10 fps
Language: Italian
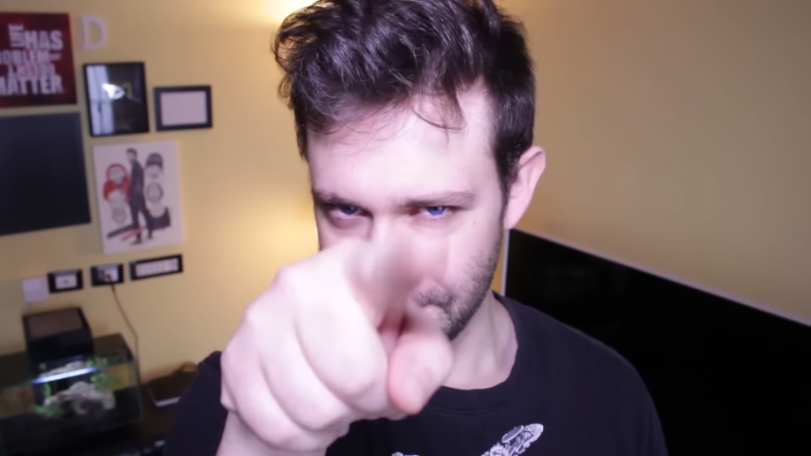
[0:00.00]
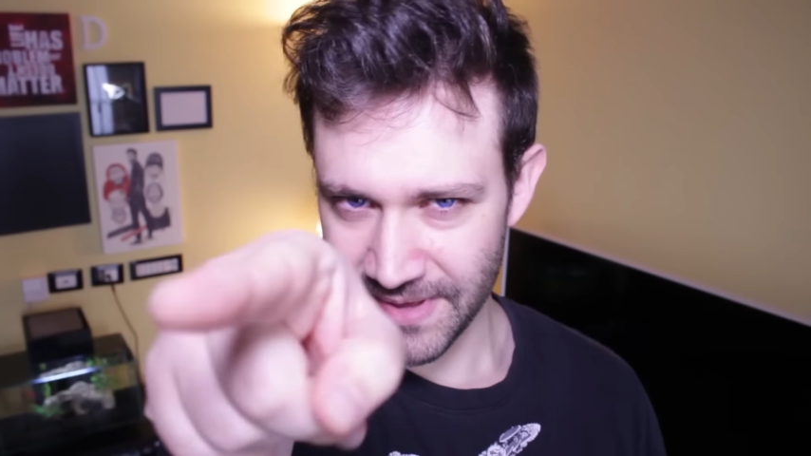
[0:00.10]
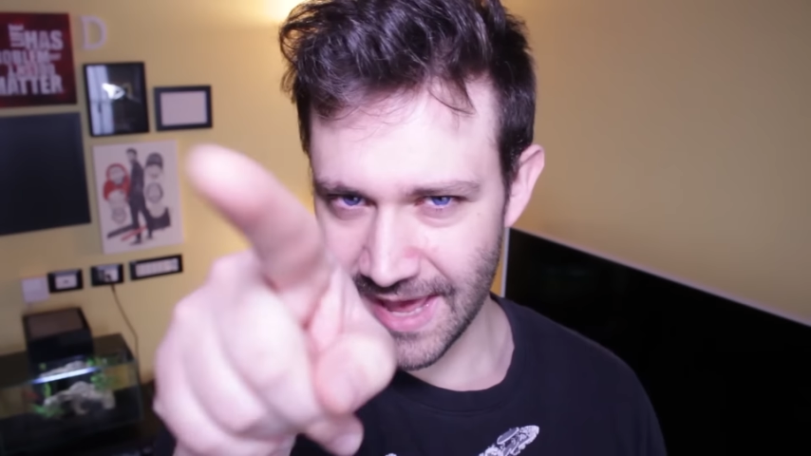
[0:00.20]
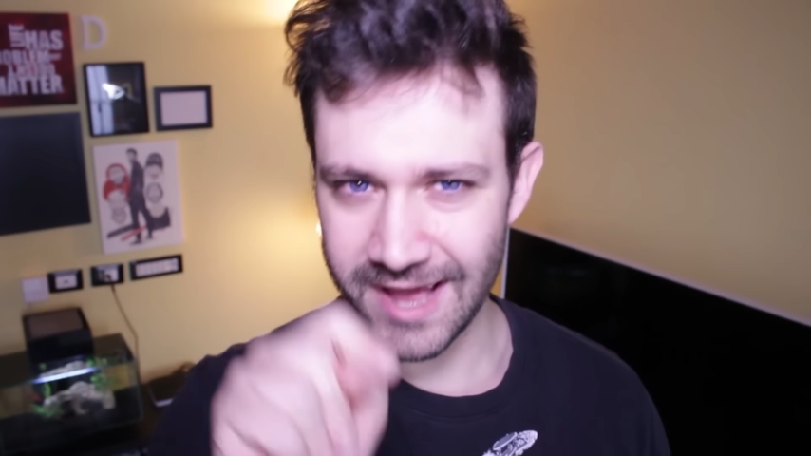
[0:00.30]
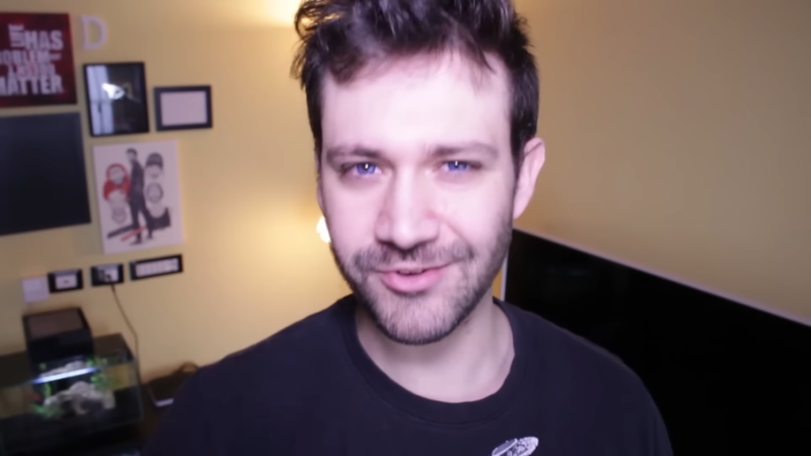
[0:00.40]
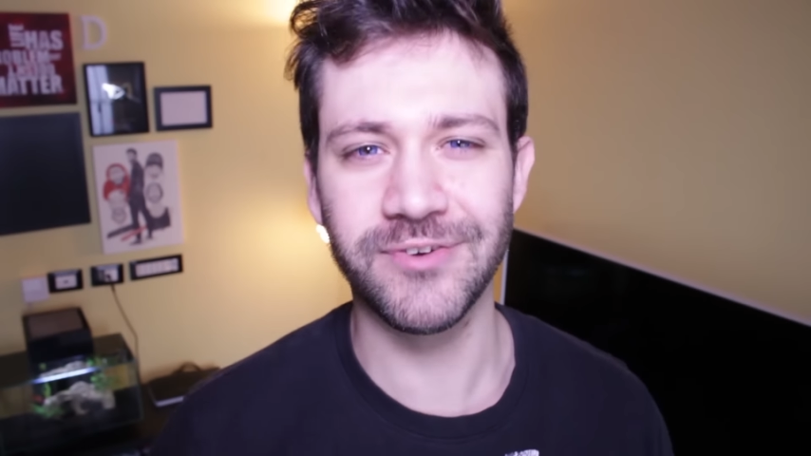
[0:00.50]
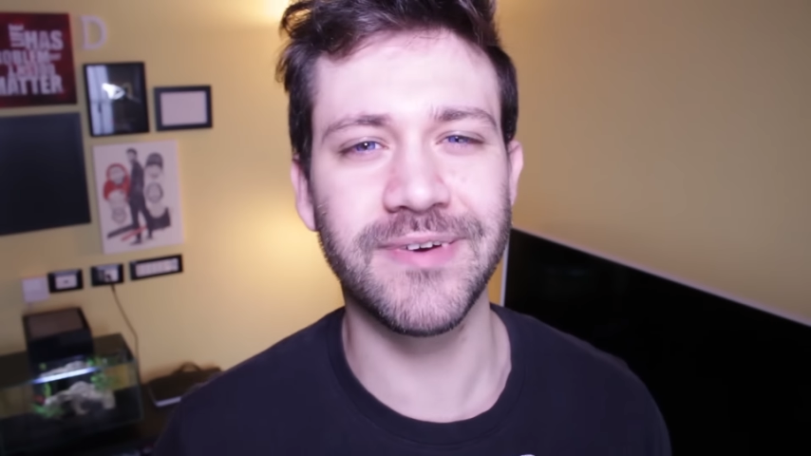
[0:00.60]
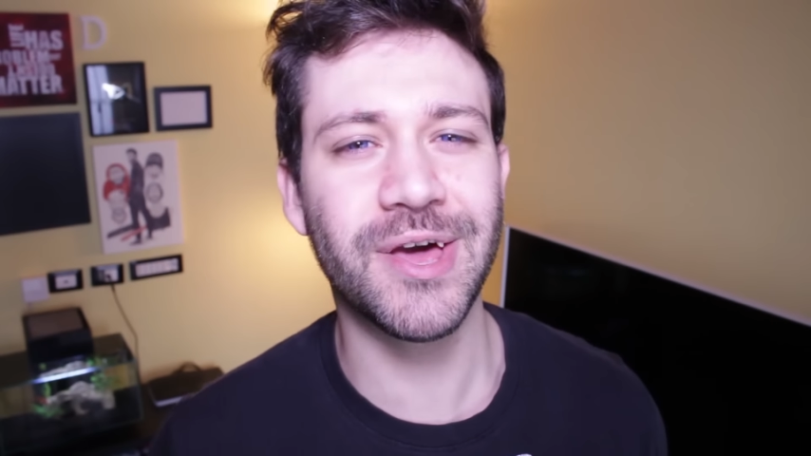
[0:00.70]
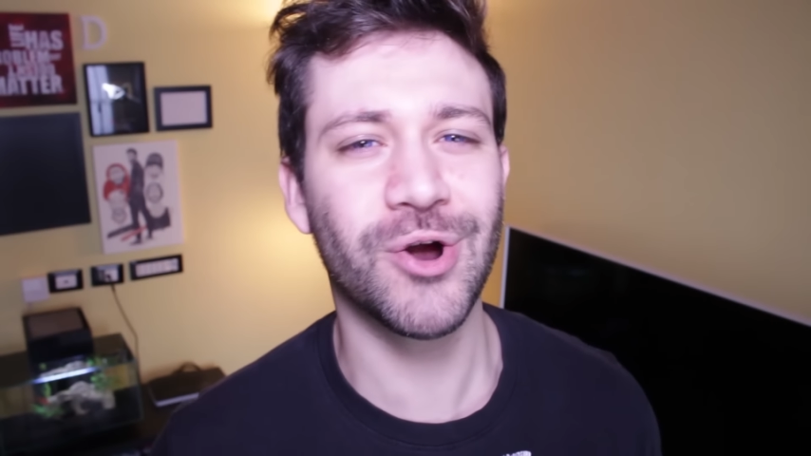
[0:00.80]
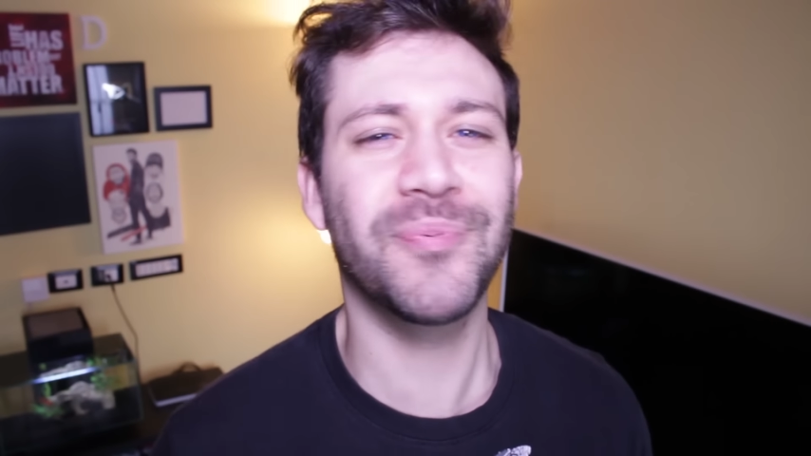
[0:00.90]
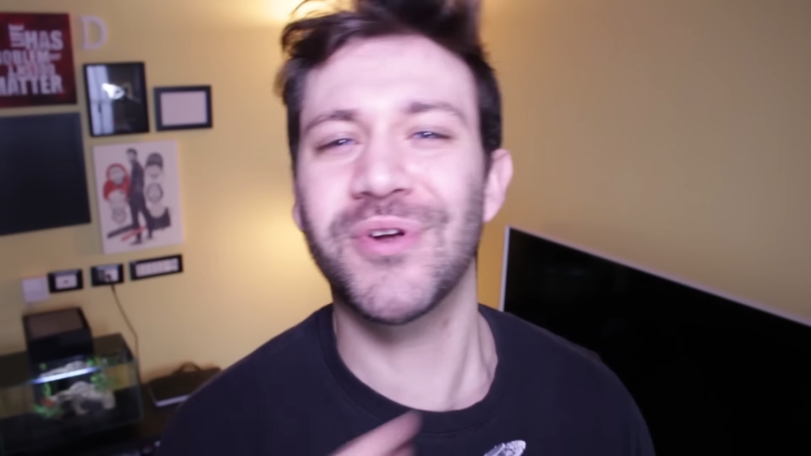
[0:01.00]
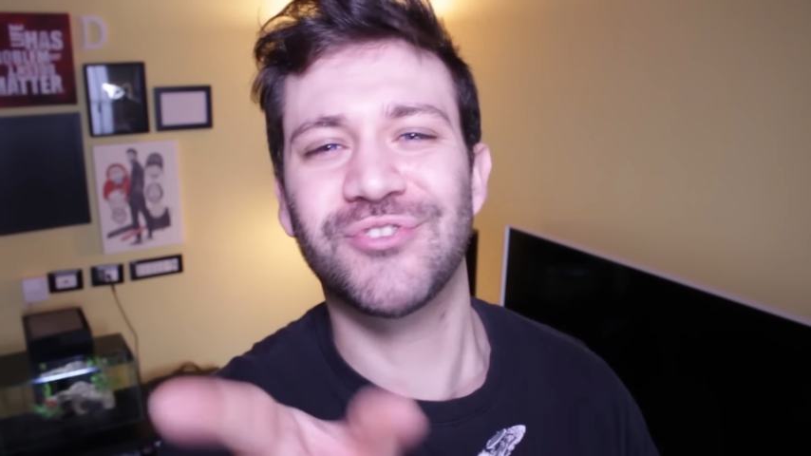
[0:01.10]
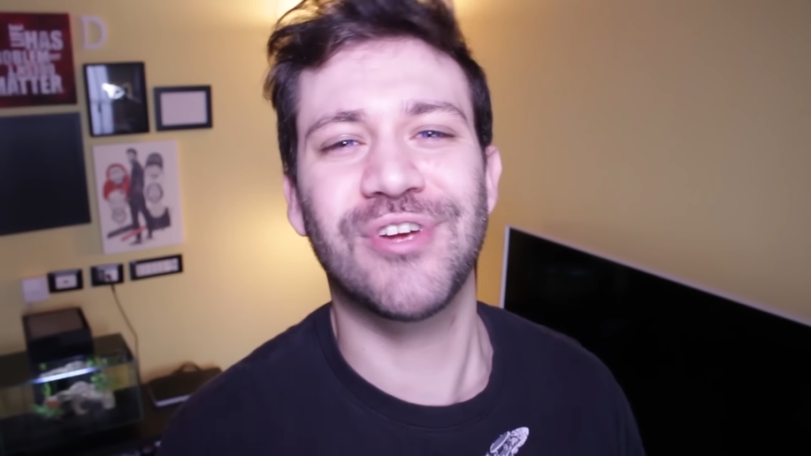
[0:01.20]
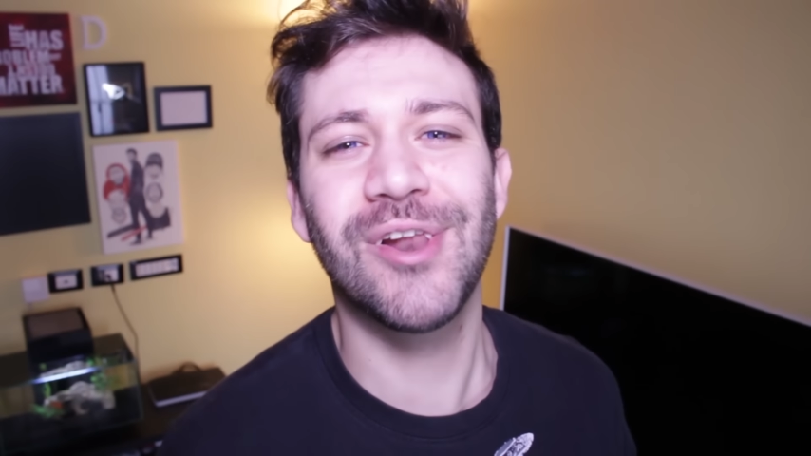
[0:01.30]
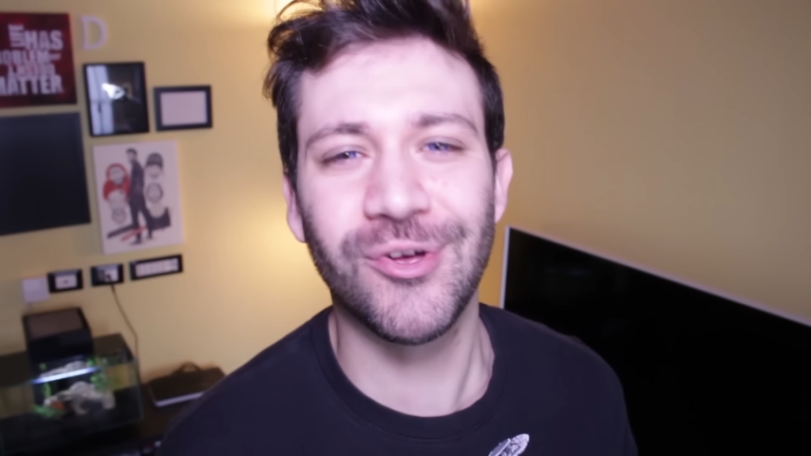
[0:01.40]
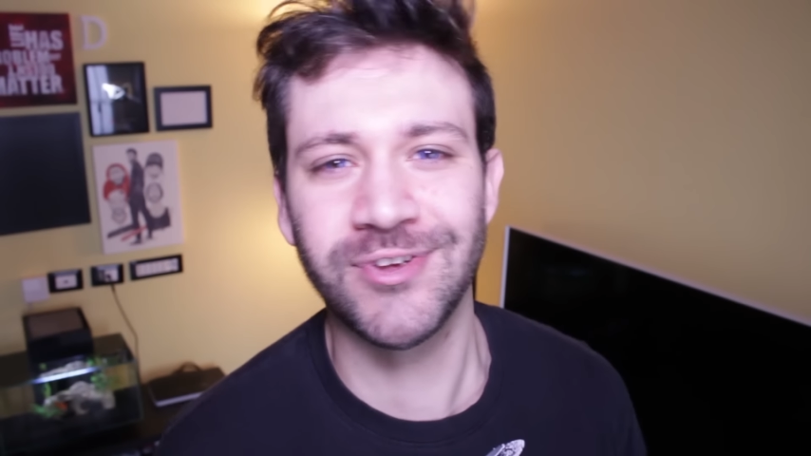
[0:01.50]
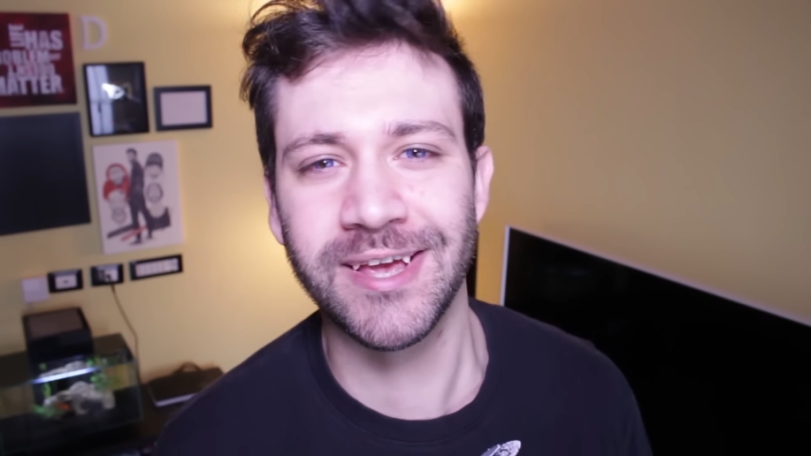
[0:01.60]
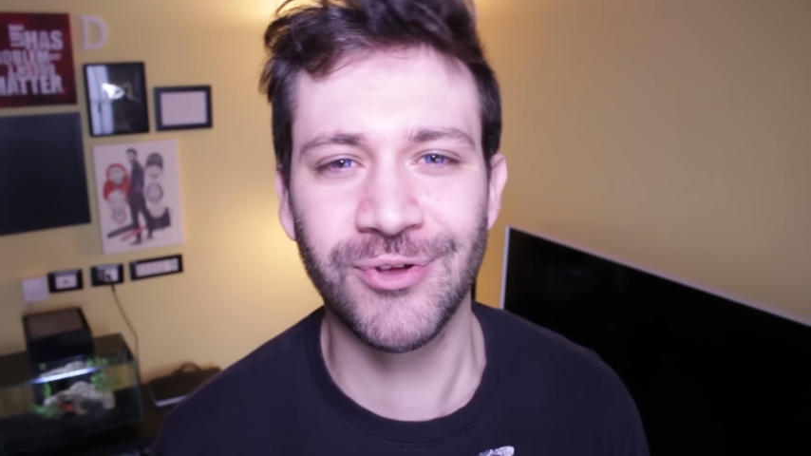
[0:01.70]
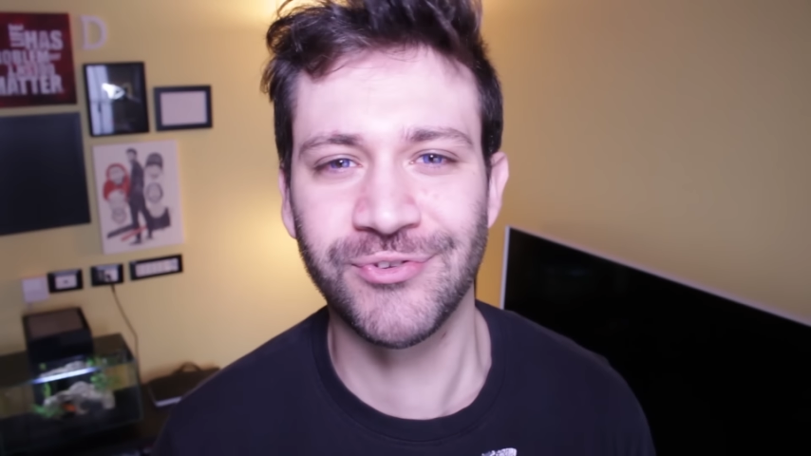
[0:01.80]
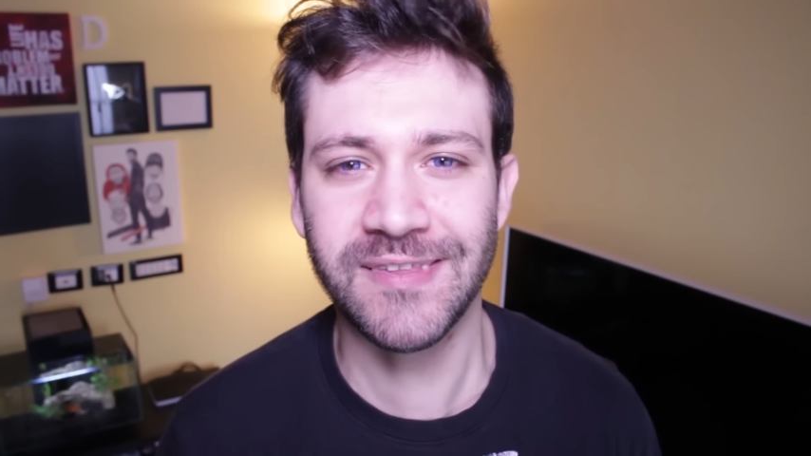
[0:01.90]
piace, cioè, vero? Porcellosi
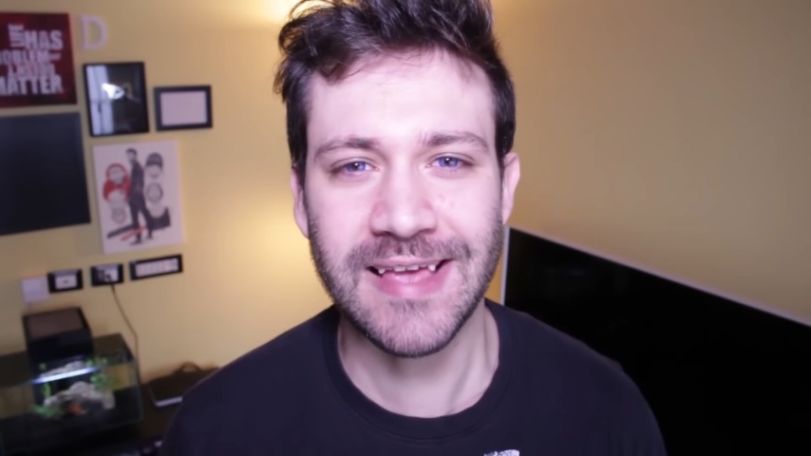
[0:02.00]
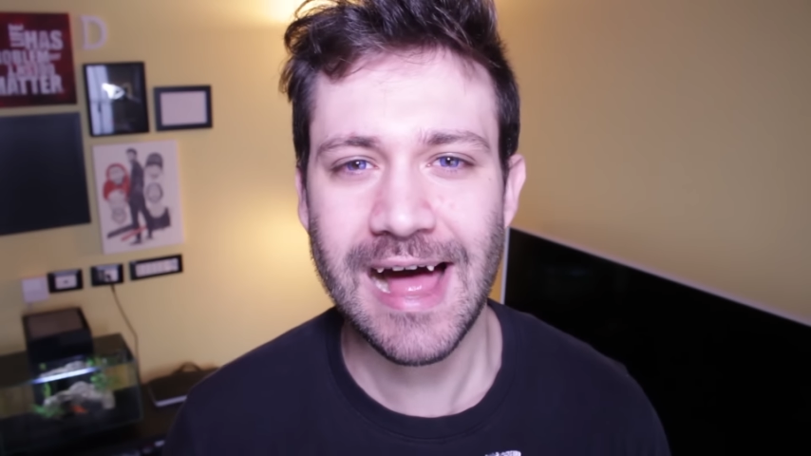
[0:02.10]
che non siete